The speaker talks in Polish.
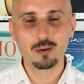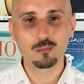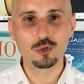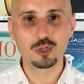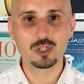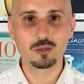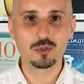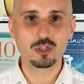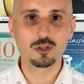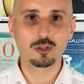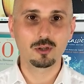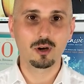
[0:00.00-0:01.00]
musicie
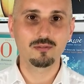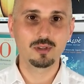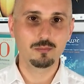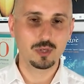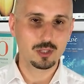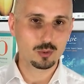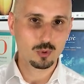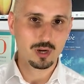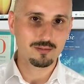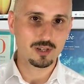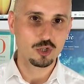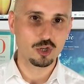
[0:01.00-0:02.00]
być gotowi, mieć
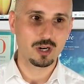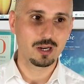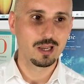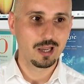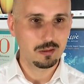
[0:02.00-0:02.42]
słuchaweczkę,